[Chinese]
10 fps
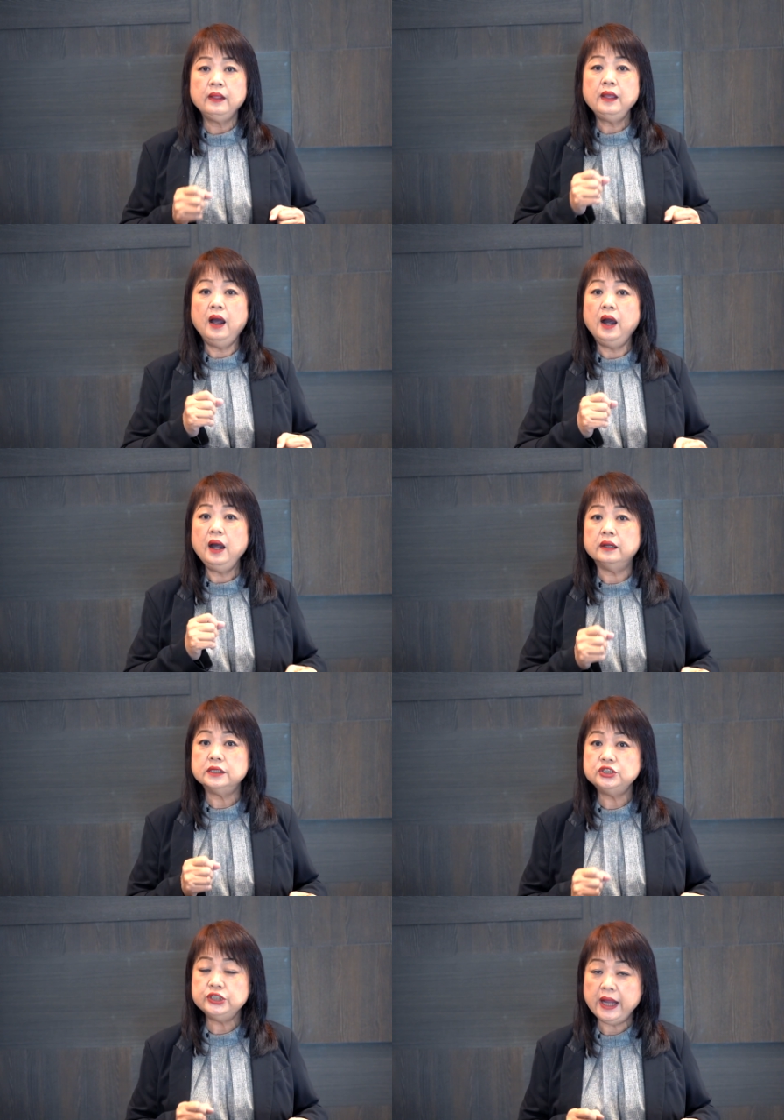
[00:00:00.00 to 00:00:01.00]
要好好
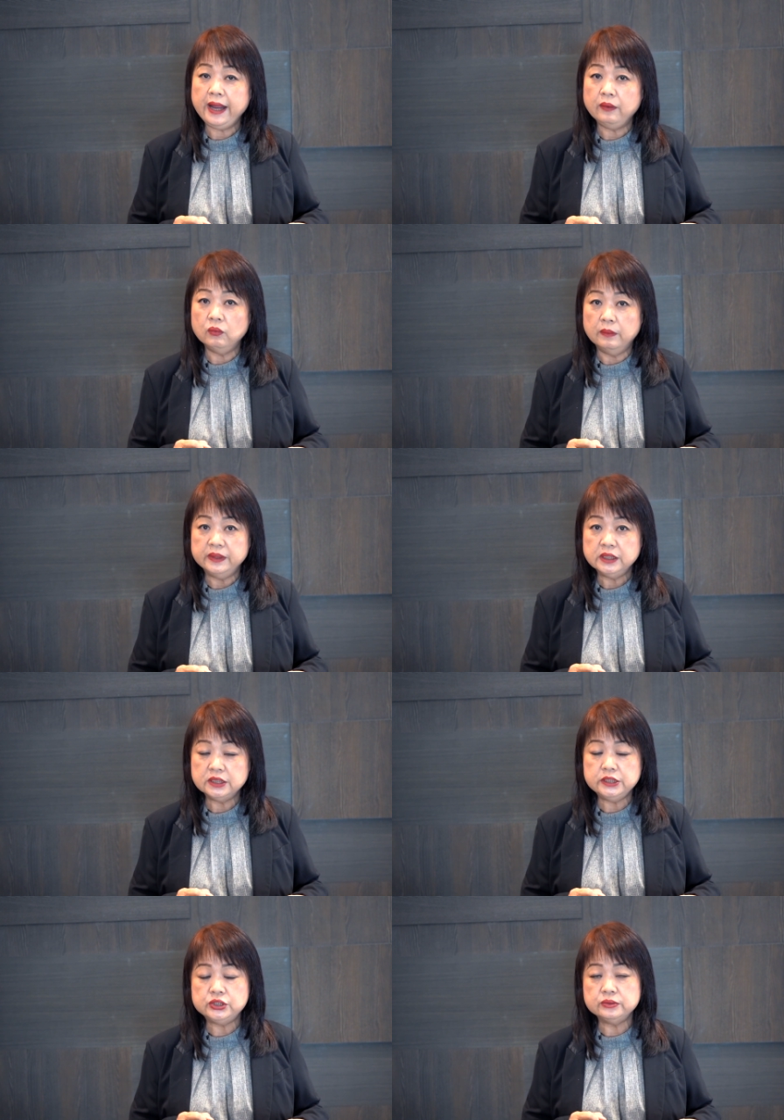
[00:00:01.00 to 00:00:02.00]
的去爱我们的
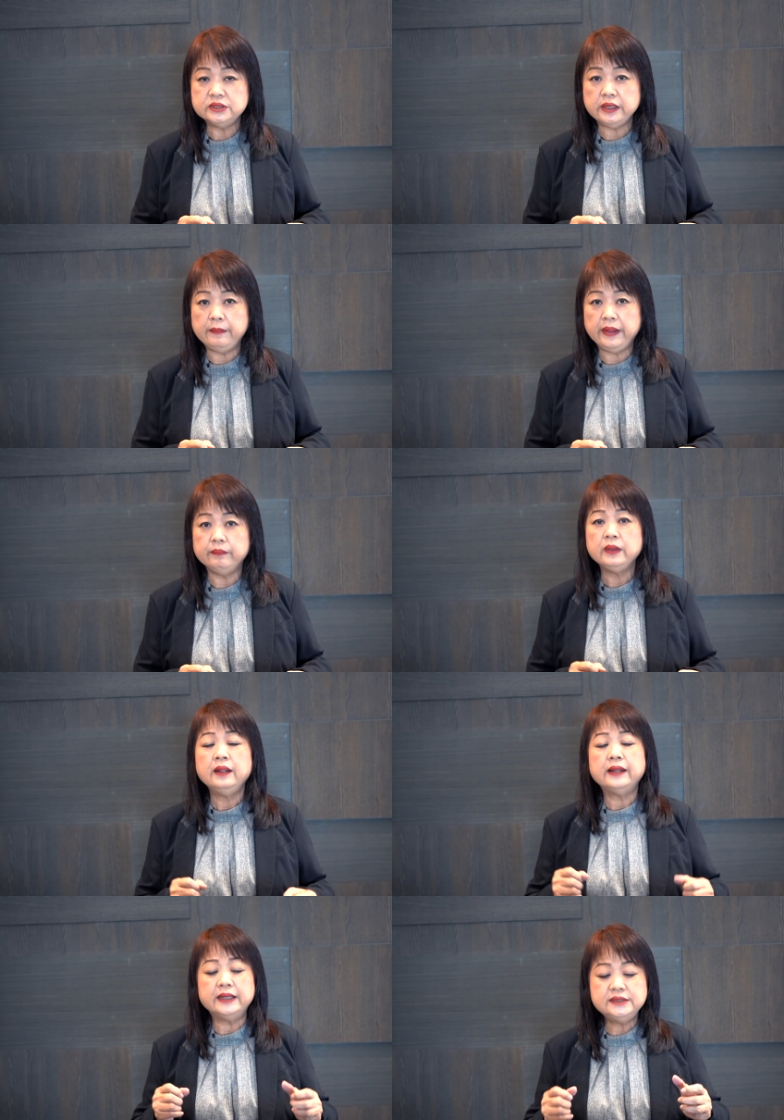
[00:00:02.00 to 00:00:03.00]
弟兄姐妹，
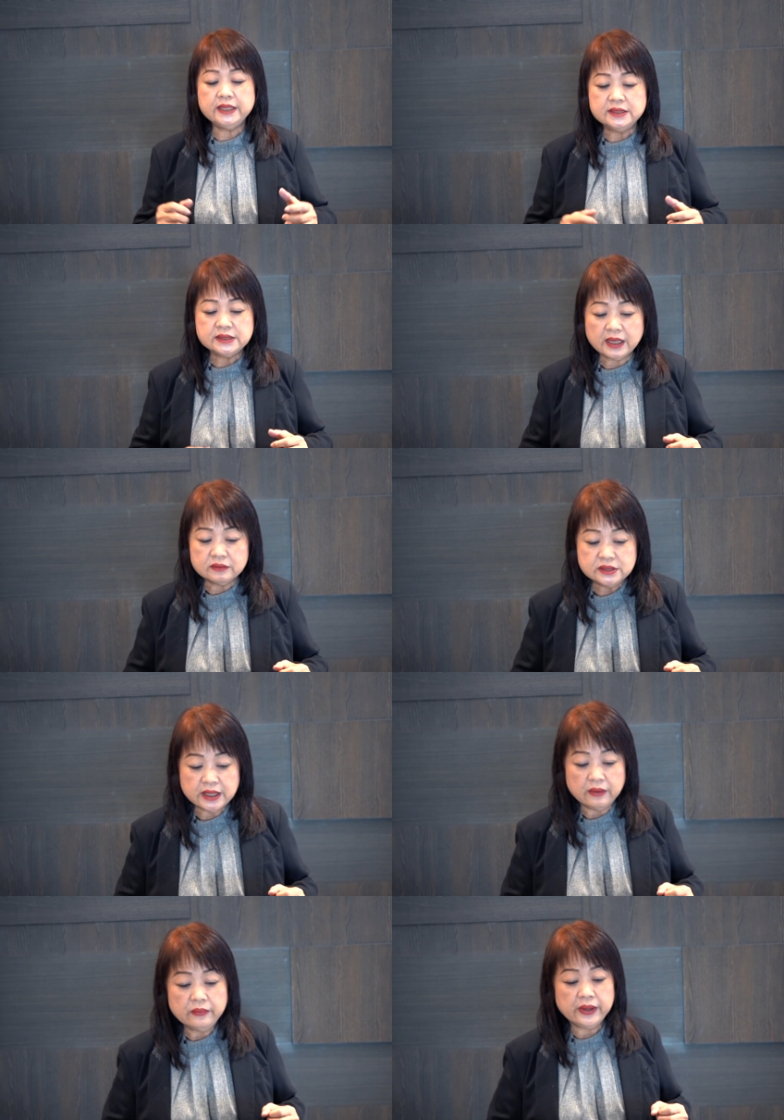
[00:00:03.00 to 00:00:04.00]
来建造
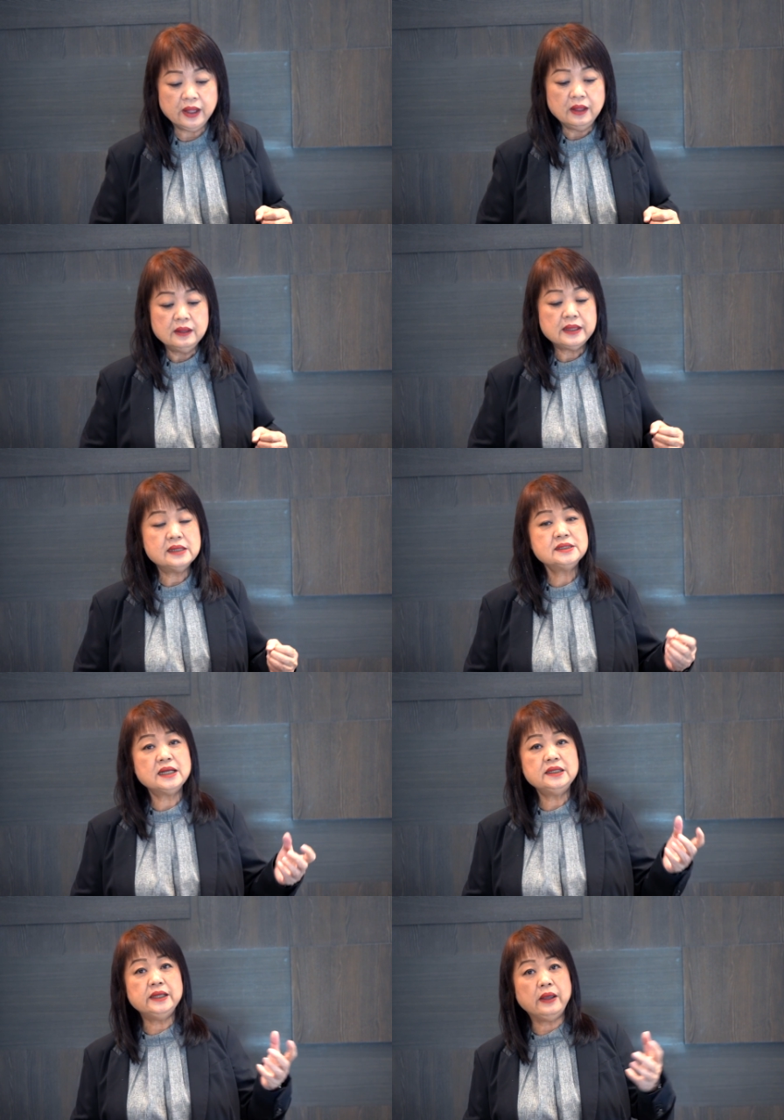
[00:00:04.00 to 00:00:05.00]
教会。当
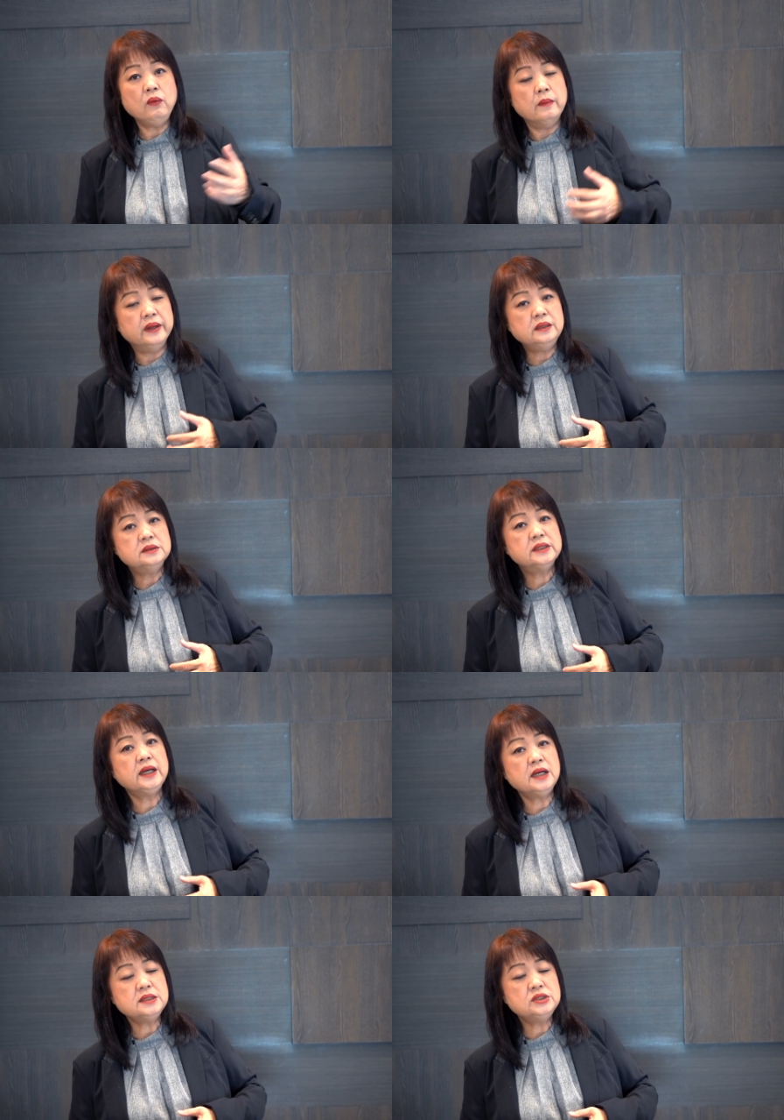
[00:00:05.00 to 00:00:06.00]
上帝给我们这
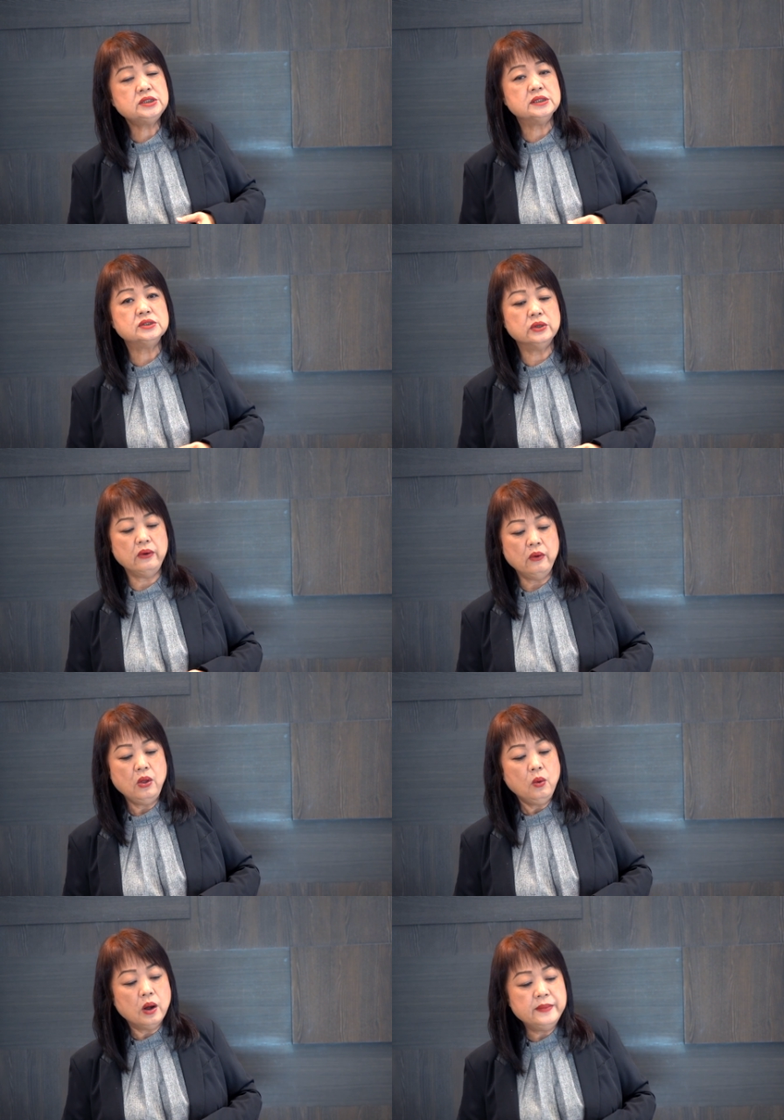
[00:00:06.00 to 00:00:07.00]
个恩赐的时候，
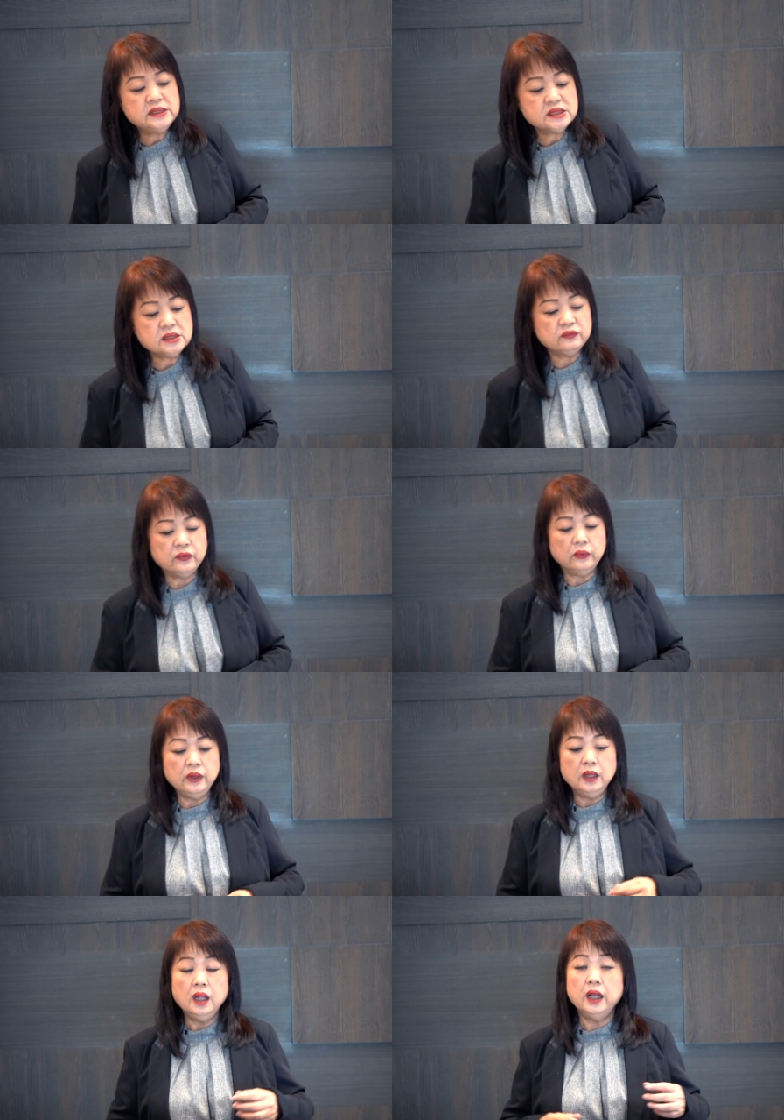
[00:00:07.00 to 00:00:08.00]
我们是否
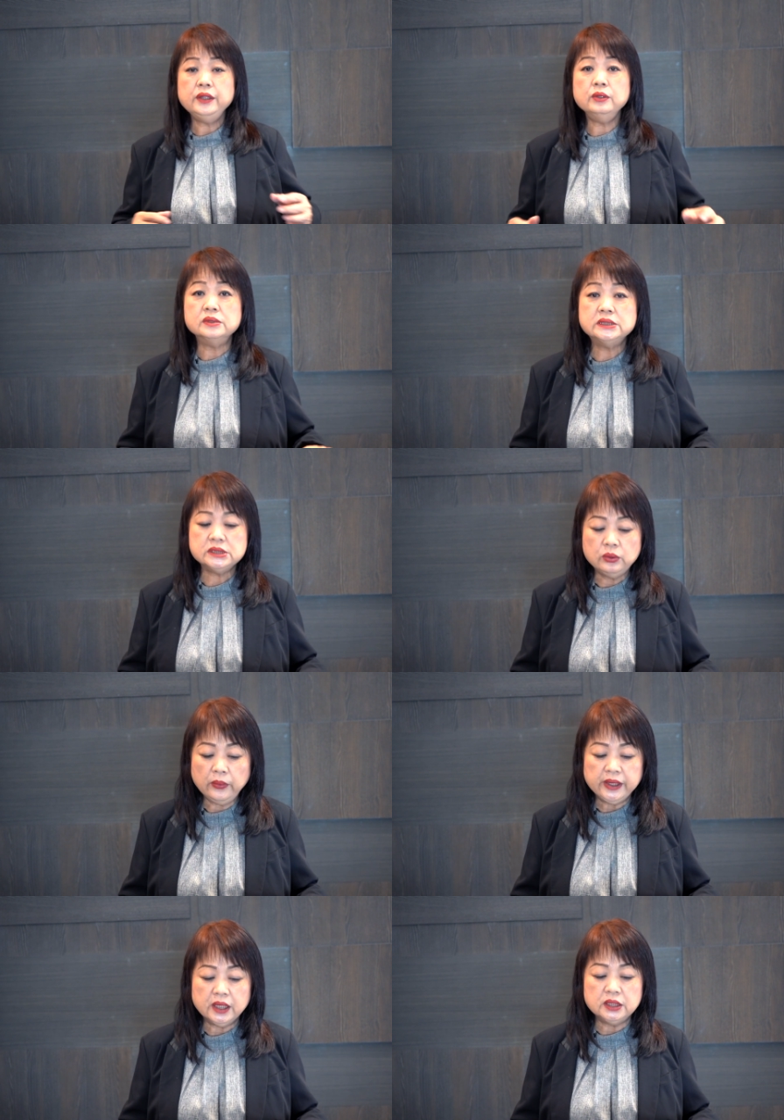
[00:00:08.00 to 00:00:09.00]
很有智
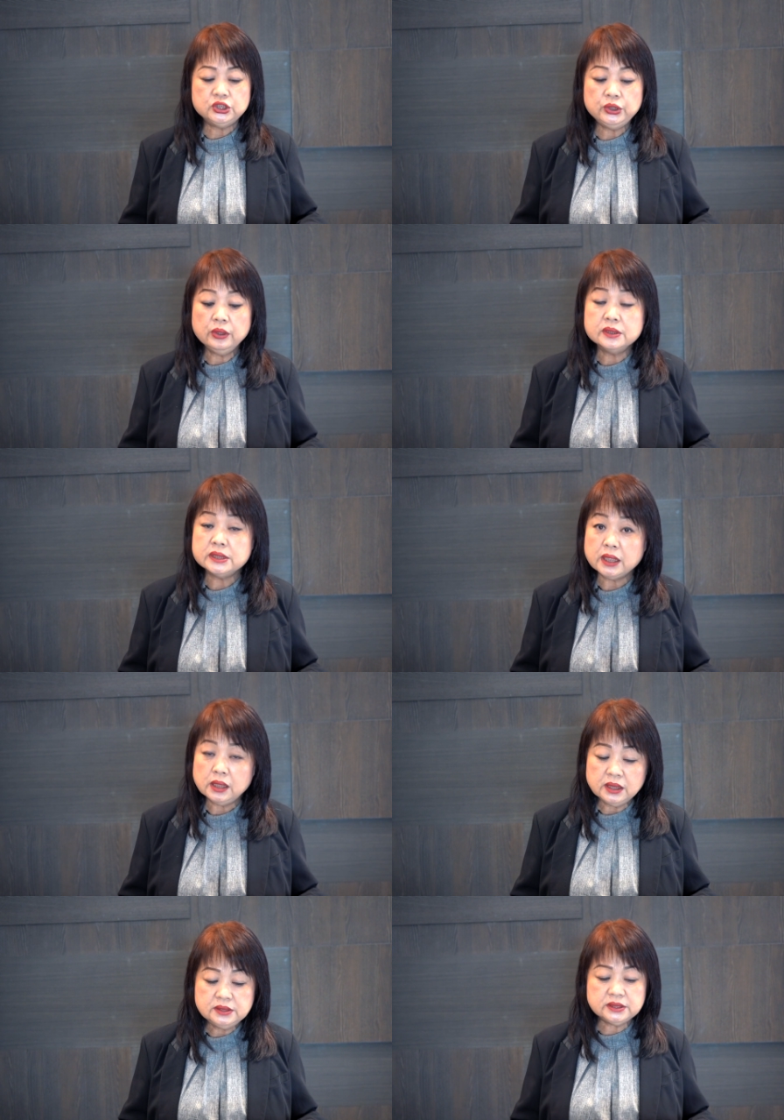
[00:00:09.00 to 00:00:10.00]
慧的去用这个
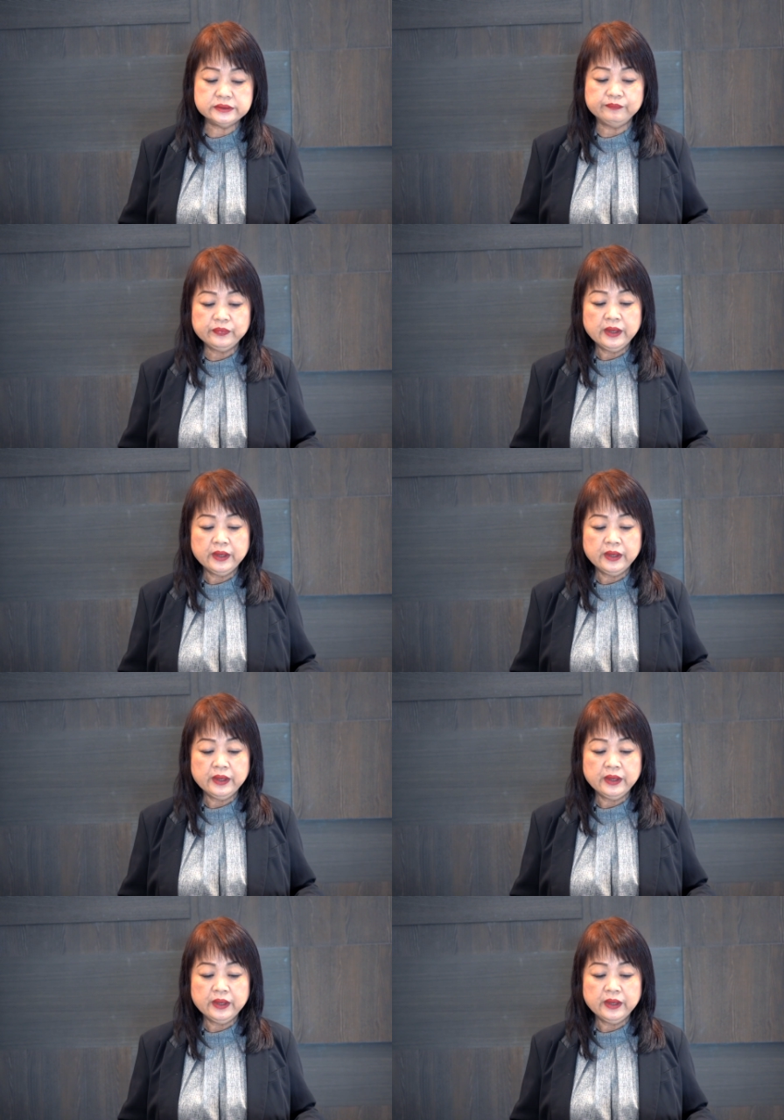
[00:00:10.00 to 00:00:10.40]
恩赐？